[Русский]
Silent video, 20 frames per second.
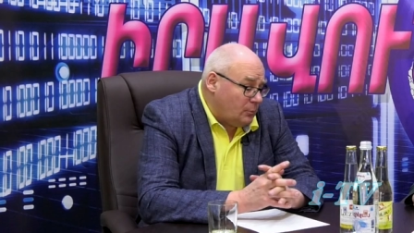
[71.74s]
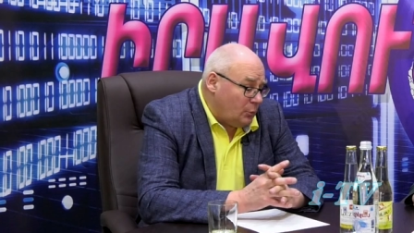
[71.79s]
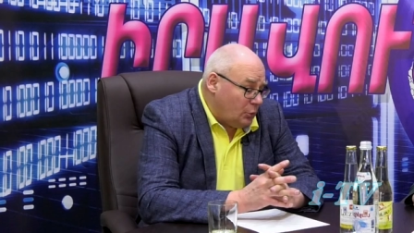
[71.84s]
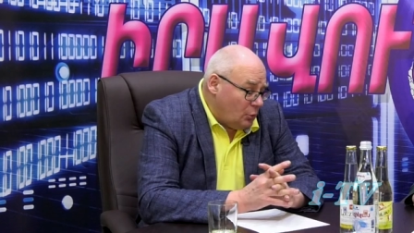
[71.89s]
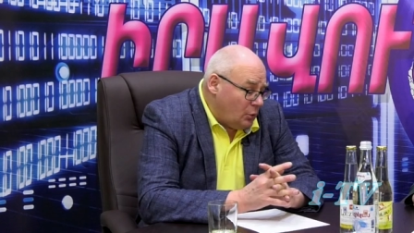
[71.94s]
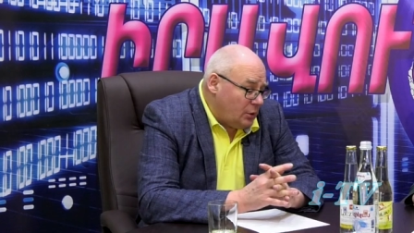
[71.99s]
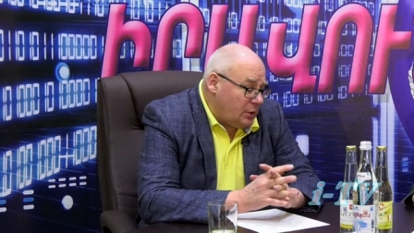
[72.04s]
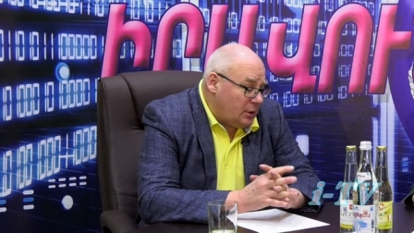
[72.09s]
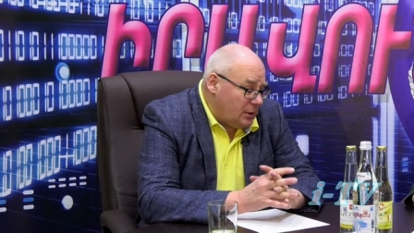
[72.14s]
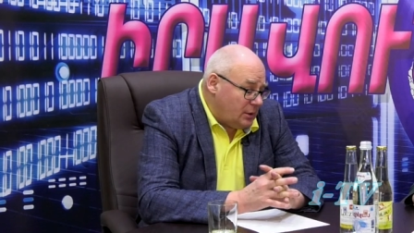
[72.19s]

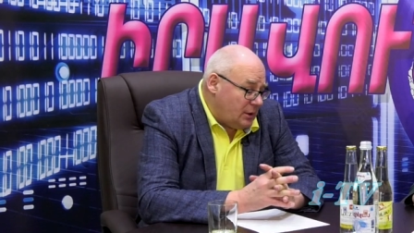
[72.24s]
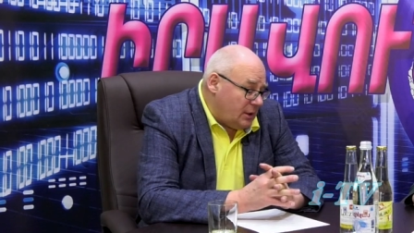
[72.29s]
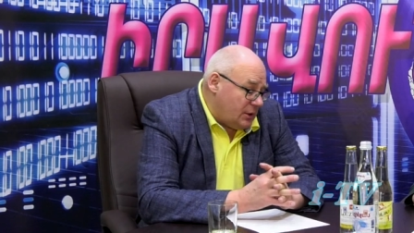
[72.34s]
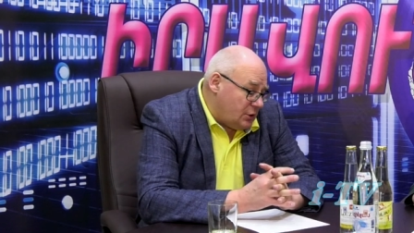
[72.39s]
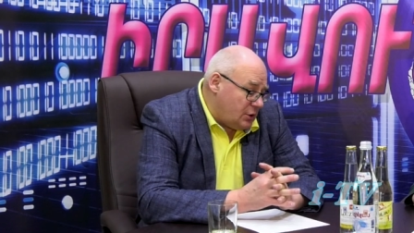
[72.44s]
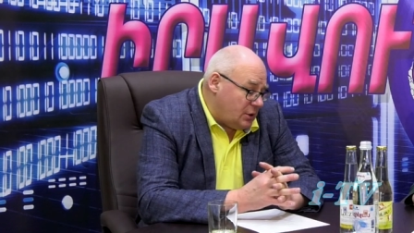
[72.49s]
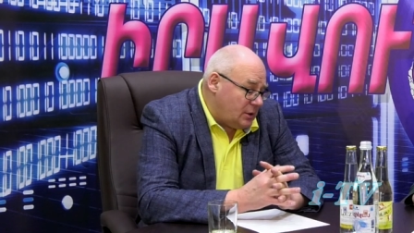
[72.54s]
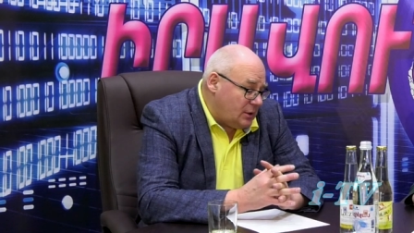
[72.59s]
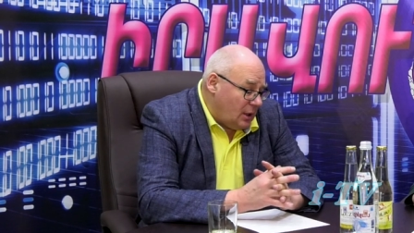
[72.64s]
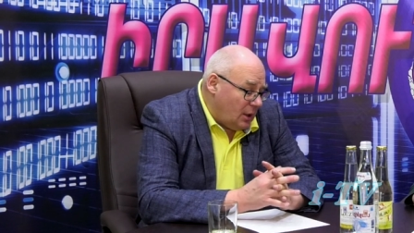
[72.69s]
Многие да,
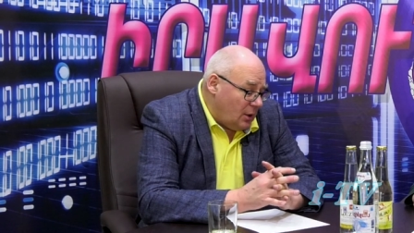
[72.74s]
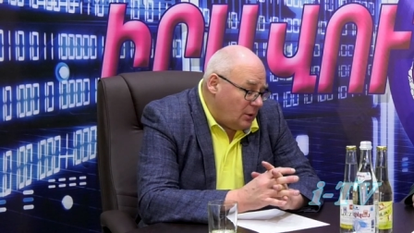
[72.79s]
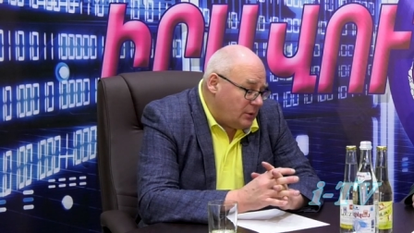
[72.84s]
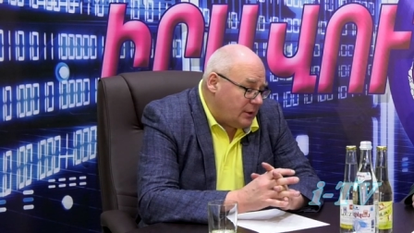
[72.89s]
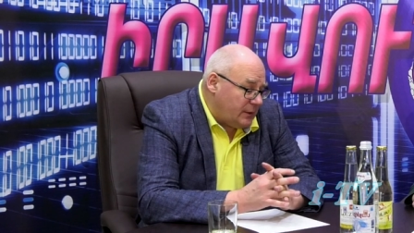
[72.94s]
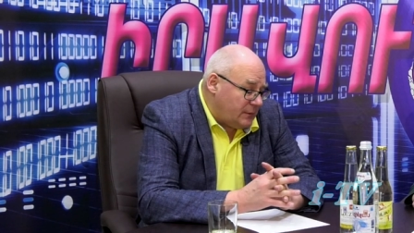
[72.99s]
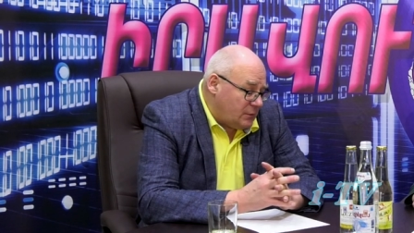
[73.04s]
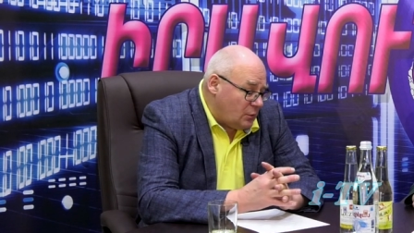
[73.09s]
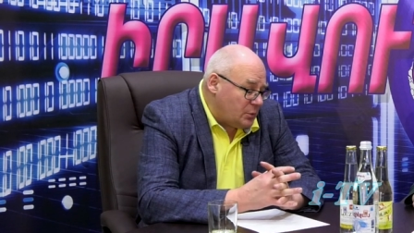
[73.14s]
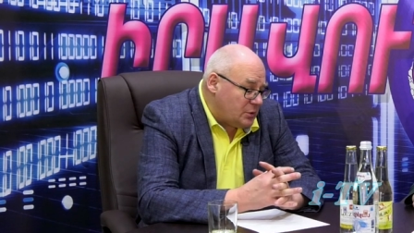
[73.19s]
считают,
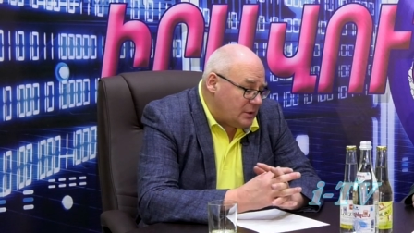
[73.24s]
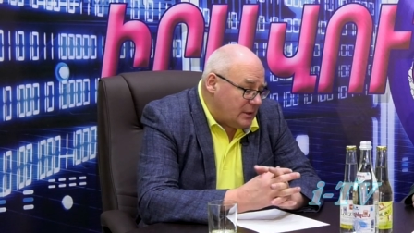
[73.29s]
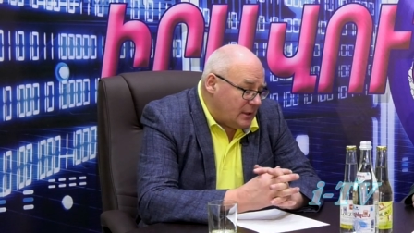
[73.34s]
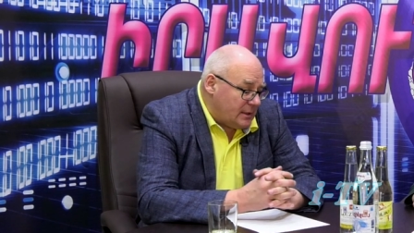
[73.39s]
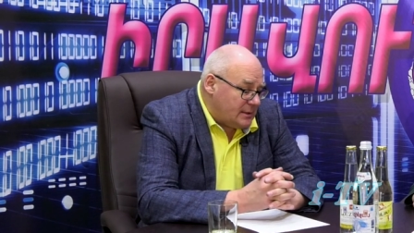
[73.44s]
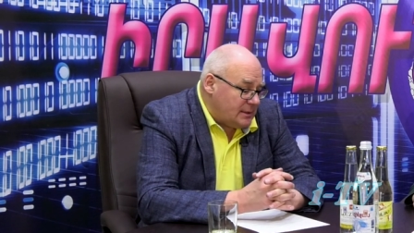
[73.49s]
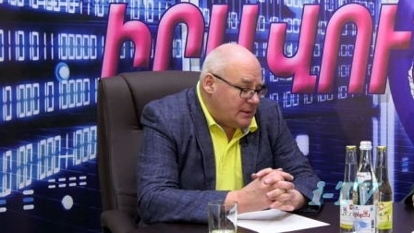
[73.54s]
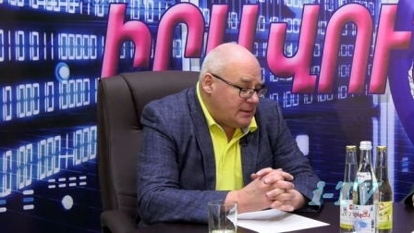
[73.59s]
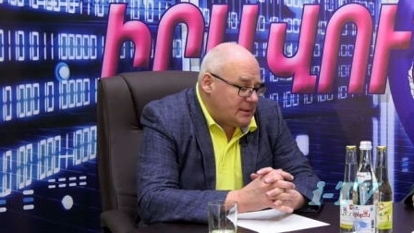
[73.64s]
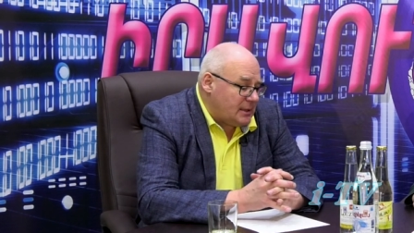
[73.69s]
и в том числе
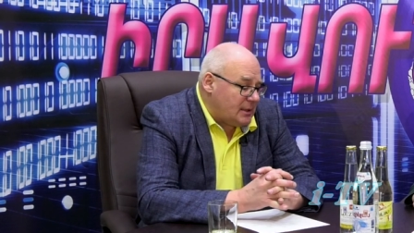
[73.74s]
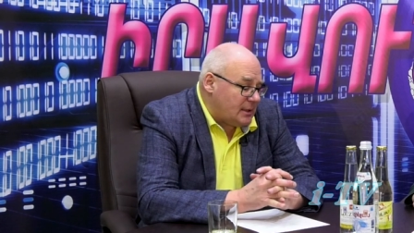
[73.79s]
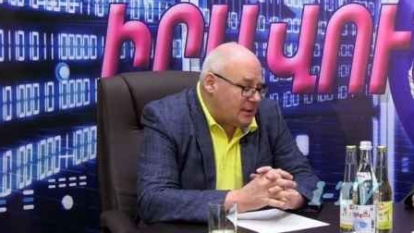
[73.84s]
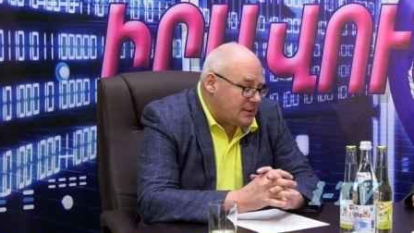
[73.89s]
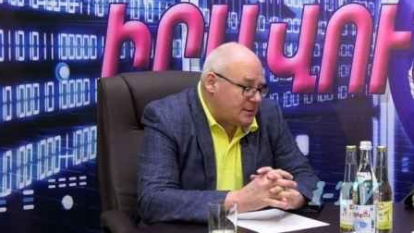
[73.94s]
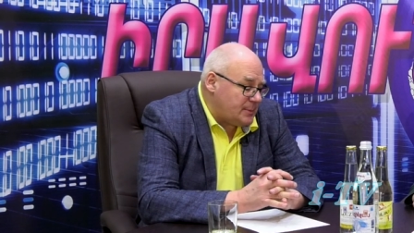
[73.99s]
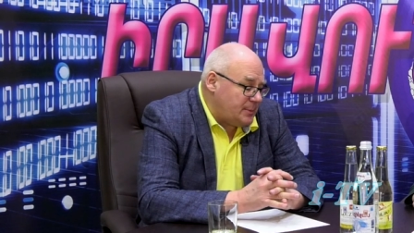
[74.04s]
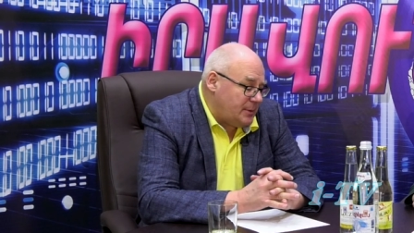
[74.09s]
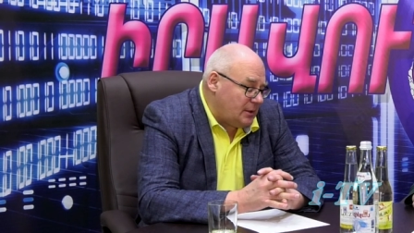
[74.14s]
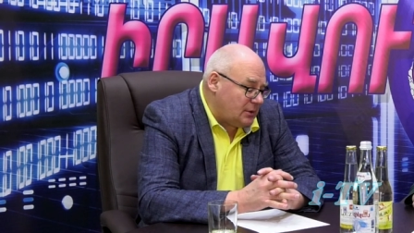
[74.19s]
российские
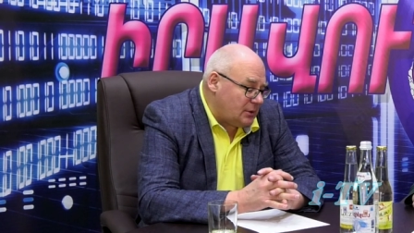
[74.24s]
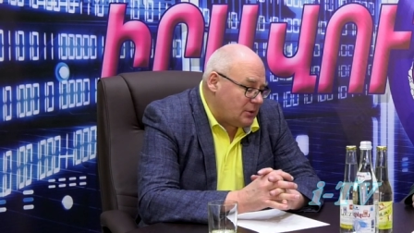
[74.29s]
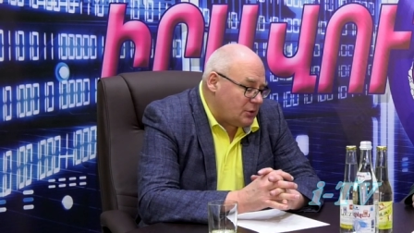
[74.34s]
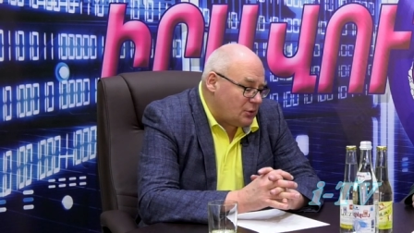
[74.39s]
эксперты,